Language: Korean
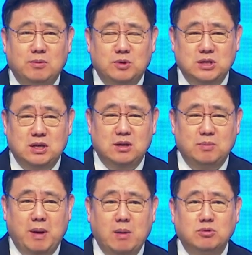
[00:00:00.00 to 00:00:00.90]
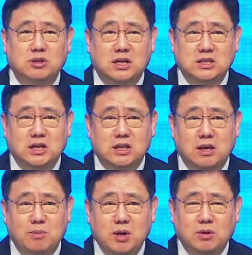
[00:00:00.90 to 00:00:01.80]
이제 방문을 하시게
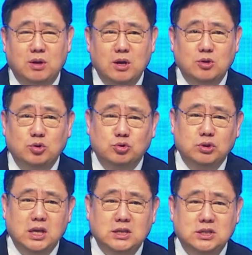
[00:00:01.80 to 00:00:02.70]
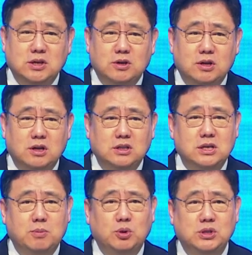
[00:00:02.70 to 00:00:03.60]
되면 유대 지역을
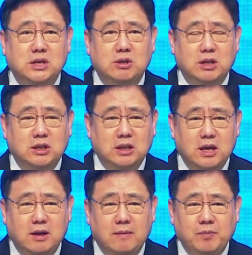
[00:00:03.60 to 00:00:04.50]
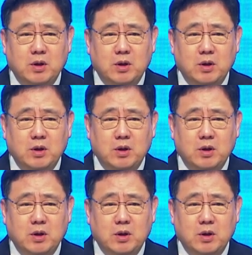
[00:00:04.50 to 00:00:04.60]
이제 보시게 되는데